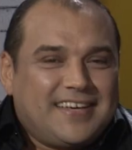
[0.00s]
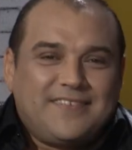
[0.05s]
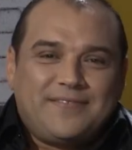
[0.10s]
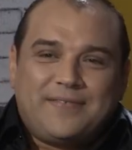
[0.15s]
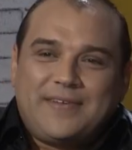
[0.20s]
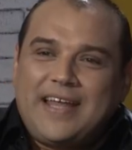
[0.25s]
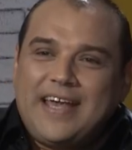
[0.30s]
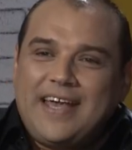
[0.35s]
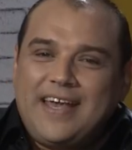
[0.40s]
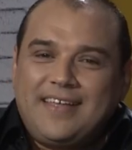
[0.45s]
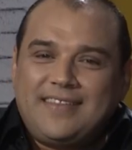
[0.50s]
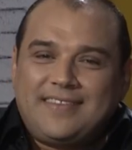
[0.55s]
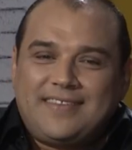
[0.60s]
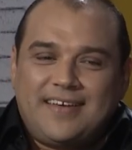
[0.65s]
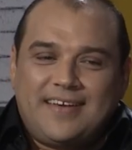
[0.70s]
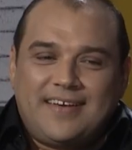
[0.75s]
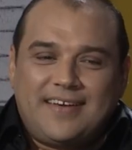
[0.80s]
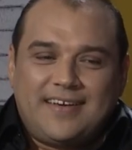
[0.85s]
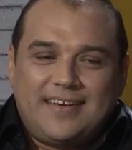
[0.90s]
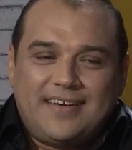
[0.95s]
في العيد
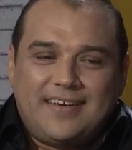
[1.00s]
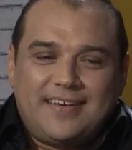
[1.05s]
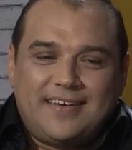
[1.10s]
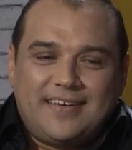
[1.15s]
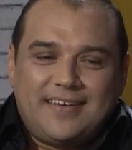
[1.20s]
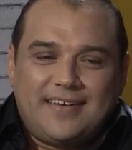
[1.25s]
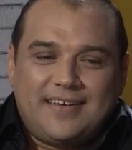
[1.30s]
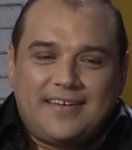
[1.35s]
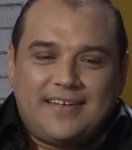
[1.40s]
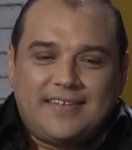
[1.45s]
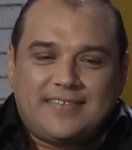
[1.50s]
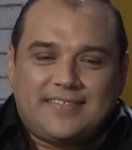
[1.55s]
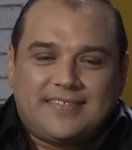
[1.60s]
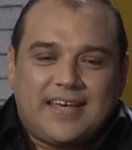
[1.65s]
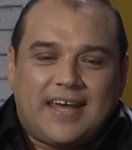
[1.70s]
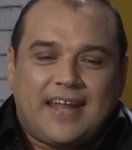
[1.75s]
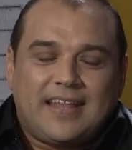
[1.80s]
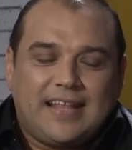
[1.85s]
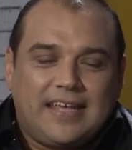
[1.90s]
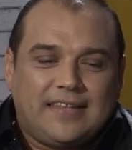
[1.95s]

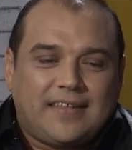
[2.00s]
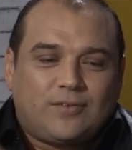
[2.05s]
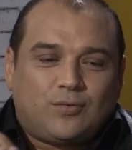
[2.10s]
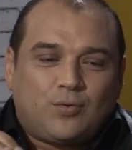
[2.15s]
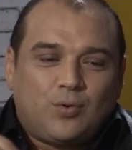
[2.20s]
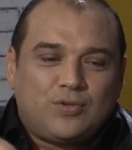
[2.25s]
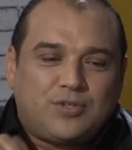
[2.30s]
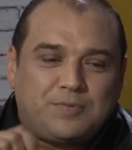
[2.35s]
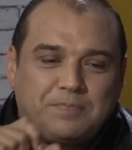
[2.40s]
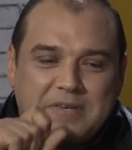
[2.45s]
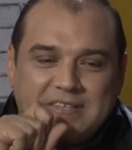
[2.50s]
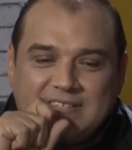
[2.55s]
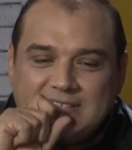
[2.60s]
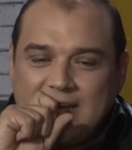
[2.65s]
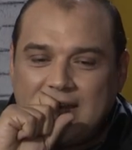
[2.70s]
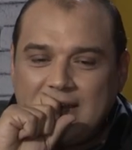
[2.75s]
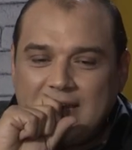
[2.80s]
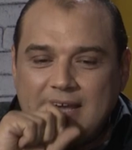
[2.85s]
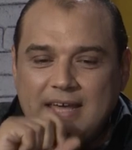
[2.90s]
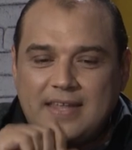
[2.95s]
السهره العيد غتكون
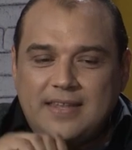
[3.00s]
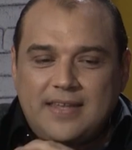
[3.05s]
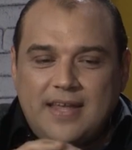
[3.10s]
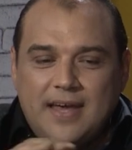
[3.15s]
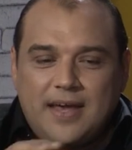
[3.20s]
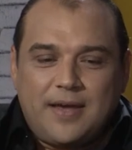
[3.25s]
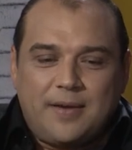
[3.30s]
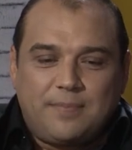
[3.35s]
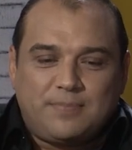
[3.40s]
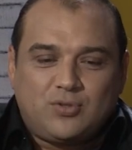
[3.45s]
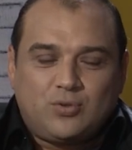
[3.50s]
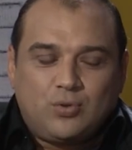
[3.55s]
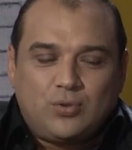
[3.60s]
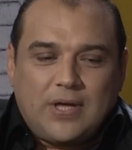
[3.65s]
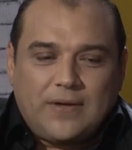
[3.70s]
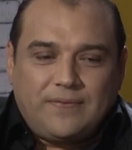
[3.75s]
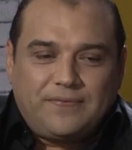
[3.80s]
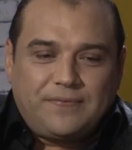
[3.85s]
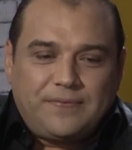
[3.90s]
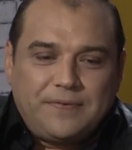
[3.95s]
سبيسيال لانها
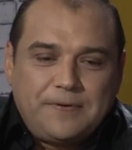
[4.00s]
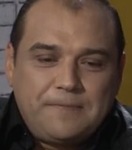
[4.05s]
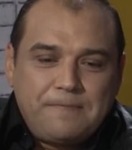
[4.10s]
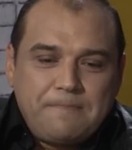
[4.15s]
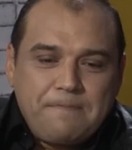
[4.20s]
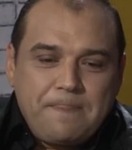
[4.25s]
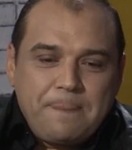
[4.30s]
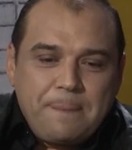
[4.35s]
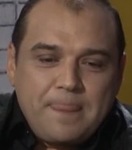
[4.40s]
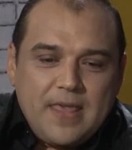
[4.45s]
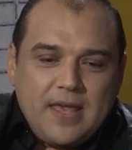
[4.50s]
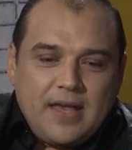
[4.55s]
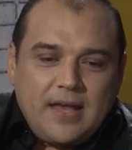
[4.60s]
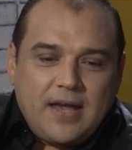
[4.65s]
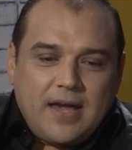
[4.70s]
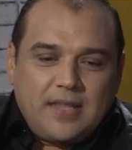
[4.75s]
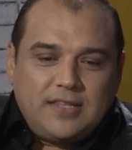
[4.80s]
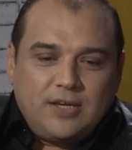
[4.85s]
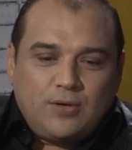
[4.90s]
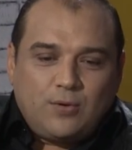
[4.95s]
بالصدف
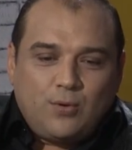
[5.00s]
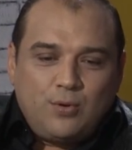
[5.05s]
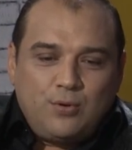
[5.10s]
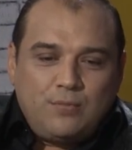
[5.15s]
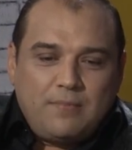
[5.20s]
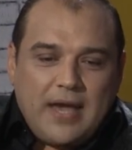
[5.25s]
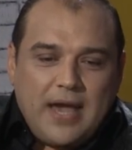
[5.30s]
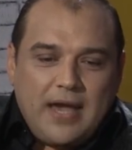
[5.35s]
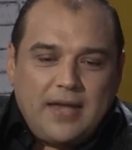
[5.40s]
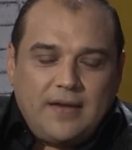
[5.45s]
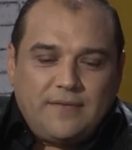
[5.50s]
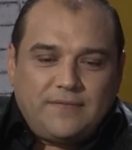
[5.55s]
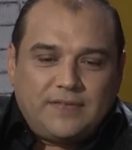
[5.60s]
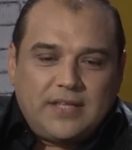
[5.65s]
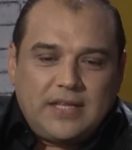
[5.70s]
غادي يكون معايا في